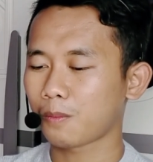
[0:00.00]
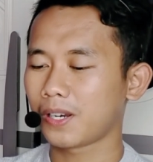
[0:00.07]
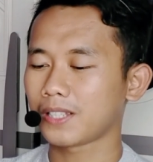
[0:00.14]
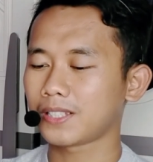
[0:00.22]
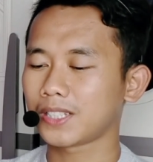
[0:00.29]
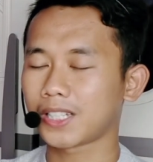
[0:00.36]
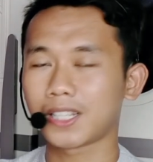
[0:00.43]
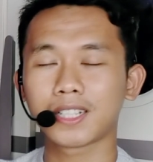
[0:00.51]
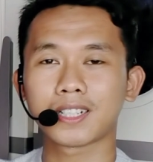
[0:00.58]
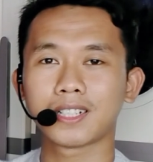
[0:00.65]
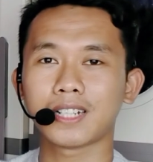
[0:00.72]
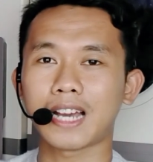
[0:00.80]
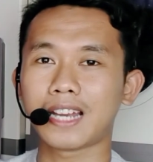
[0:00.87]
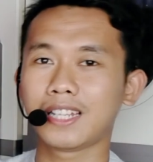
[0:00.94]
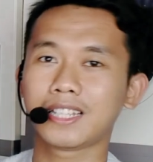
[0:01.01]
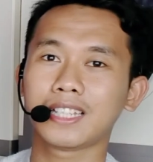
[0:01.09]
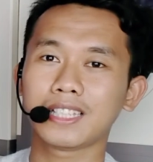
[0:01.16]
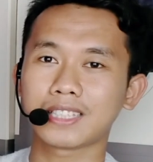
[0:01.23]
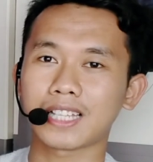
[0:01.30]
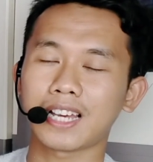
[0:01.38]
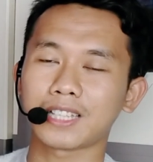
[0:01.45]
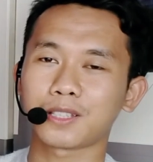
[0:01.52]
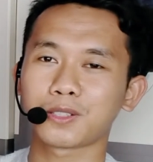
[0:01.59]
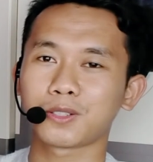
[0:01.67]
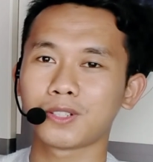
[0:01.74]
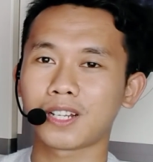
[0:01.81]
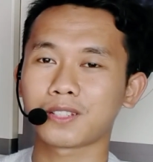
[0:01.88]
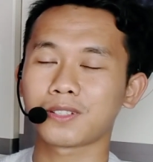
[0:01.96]
rekomendasikan ke adik kita
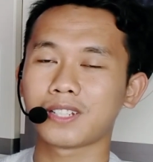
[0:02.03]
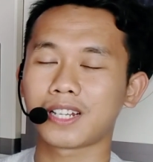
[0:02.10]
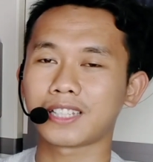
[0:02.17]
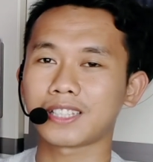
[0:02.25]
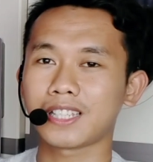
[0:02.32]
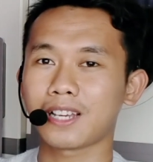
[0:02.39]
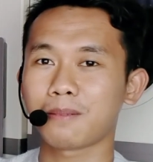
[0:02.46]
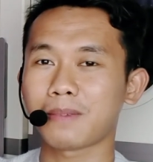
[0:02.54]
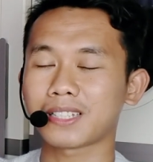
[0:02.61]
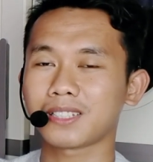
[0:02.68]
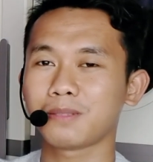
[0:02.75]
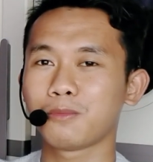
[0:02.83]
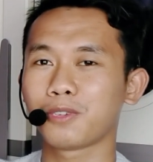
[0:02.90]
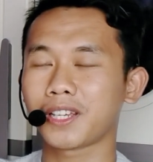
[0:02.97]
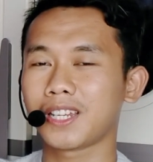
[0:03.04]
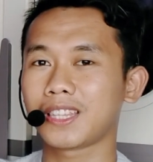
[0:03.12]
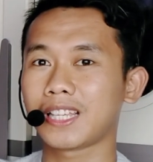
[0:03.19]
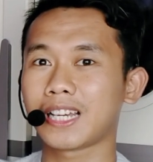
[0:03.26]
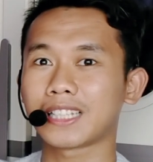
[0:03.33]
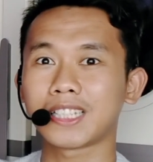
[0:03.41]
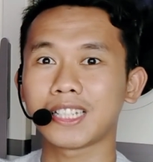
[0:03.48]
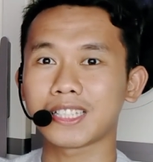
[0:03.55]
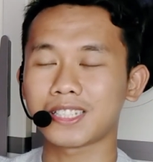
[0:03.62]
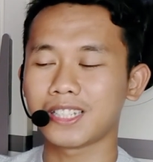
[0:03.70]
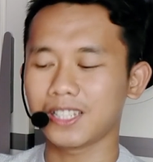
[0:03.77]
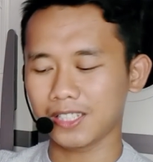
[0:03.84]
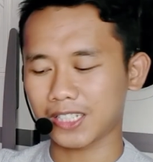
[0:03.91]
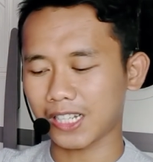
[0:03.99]
atau saudara-saudara kita yang masih mungkin di tingkatan
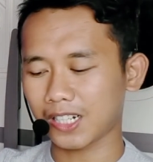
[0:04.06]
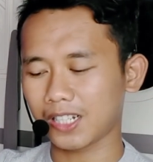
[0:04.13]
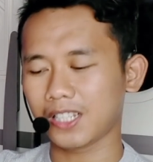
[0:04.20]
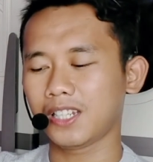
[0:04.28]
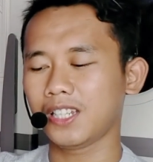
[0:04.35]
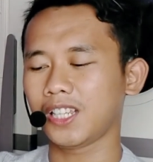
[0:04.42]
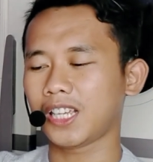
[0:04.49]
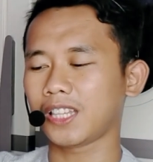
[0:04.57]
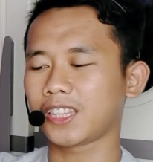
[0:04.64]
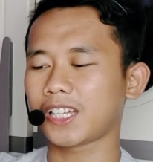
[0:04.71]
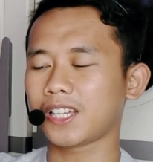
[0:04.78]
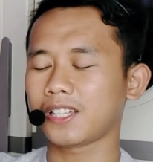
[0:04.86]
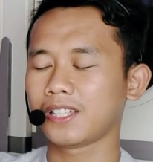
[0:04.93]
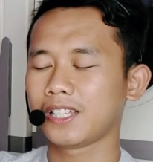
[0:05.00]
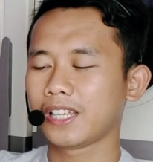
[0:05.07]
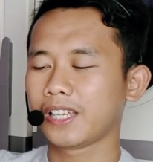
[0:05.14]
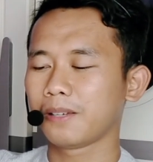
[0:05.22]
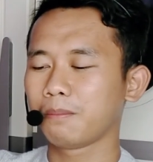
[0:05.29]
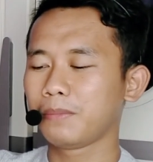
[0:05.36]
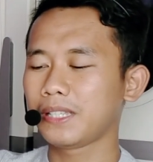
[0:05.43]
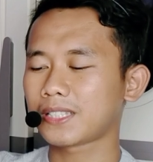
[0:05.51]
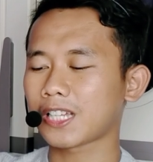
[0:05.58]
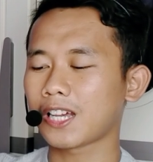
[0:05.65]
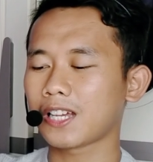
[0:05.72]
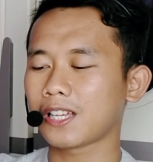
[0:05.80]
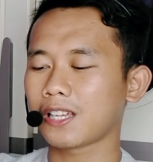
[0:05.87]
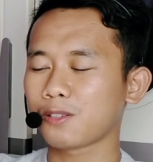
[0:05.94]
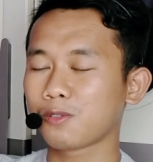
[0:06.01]
SD karena ini kita
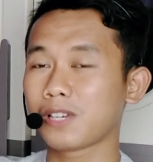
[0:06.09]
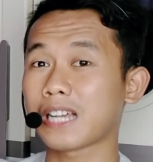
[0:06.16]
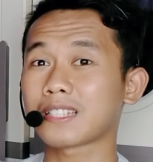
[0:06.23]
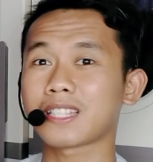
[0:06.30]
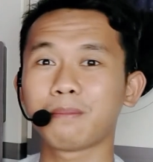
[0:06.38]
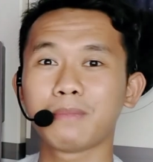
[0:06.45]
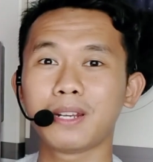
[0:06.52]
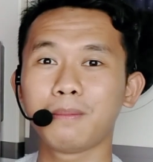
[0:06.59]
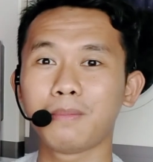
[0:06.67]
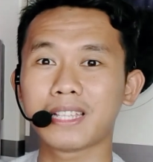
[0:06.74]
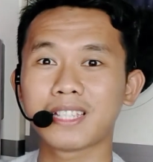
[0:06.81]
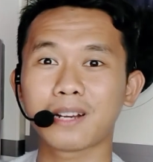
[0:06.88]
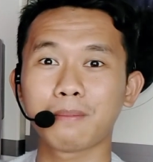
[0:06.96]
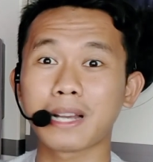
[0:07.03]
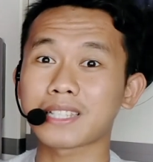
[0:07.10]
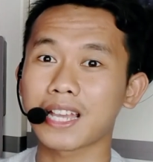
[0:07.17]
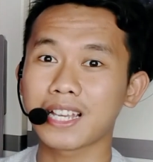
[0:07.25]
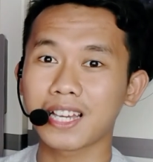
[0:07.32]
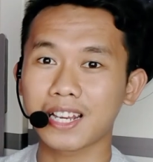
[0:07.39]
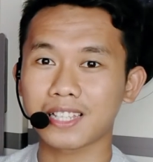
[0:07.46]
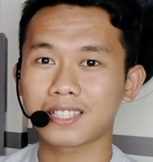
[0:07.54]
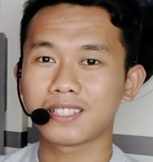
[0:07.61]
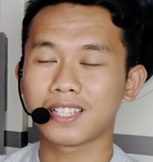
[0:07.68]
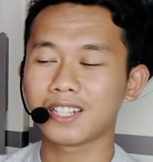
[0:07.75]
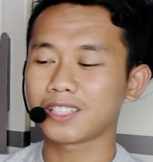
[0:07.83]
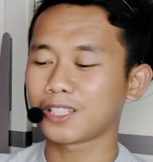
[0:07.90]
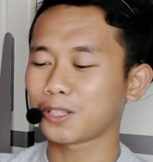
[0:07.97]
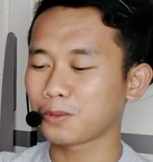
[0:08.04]
bisa juga sambil belajar bahasa Inggris.
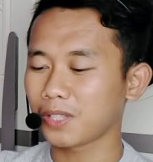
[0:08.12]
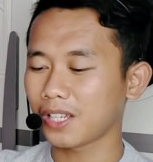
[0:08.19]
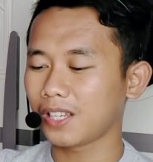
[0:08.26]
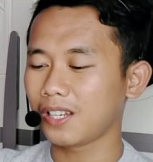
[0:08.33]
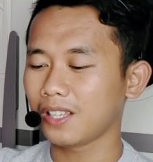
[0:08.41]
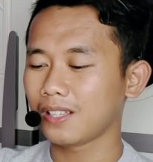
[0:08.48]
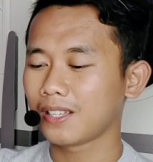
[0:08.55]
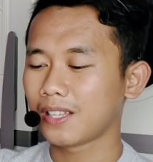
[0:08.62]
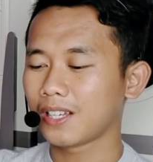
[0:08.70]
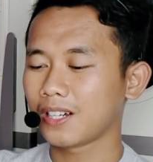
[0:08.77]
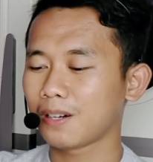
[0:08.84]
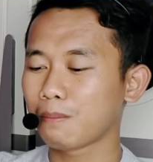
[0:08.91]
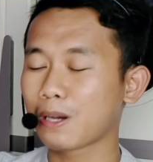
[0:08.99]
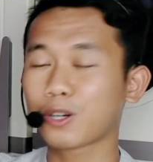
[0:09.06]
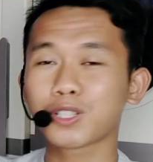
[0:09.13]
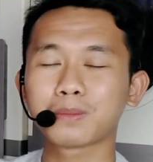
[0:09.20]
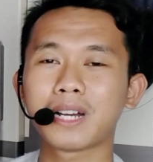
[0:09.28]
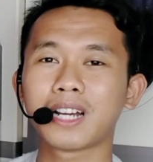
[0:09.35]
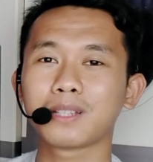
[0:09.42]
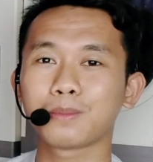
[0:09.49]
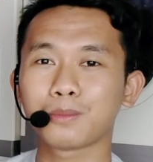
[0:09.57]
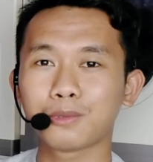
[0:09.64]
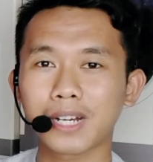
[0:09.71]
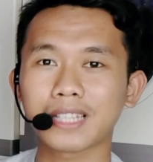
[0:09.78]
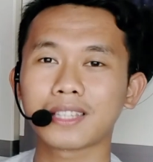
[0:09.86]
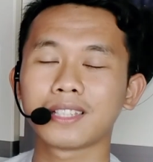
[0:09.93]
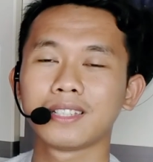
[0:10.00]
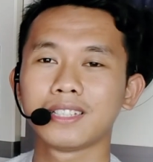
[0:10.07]
Jadi tentunya ini uh, bagus banget
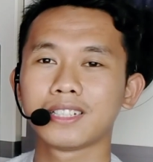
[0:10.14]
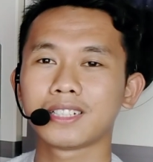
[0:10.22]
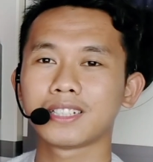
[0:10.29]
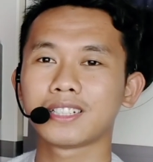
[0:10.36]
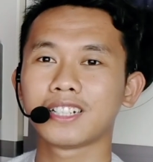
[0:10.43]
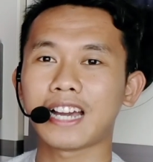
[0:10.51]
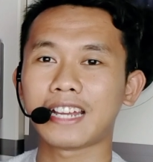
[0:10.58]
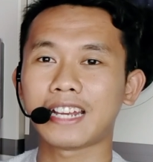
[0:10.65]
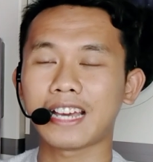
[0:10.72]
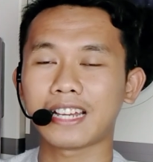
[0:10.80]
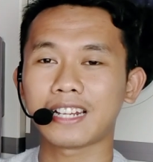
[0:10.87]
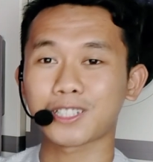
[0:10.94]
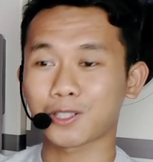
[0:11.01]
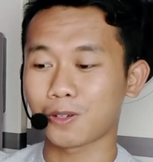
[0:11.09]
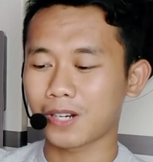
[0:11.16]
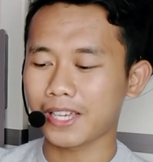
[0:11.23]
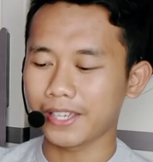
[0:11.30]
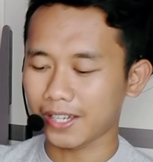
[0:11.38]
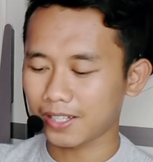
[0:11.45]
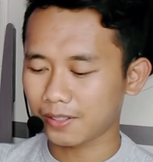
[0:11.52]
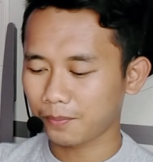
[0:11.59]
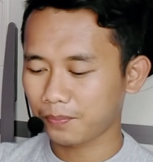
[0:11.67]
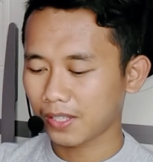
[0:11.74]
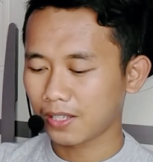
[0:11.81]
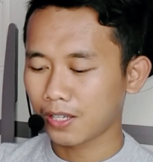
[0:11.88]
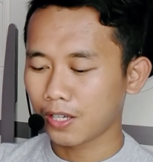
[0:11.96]
buat eh, anak-anak uh, anak sekolah ya.